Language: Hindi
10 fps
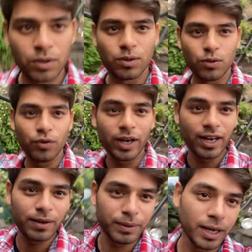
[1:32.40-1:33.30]
तो
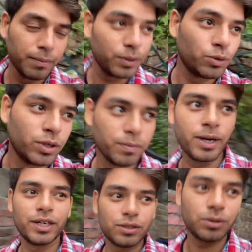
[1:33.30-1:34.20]
फिलहाल अभी यहाँ पर थोड़ी
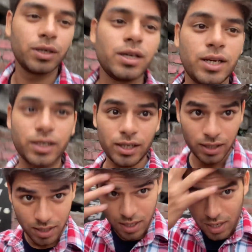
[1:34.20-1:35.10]
बारिश हो रही है
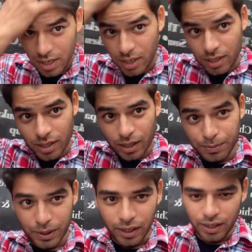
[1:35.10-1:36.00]
लेकिन
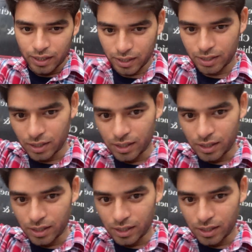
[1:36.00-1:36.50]
अब चल रहे हैं नीचे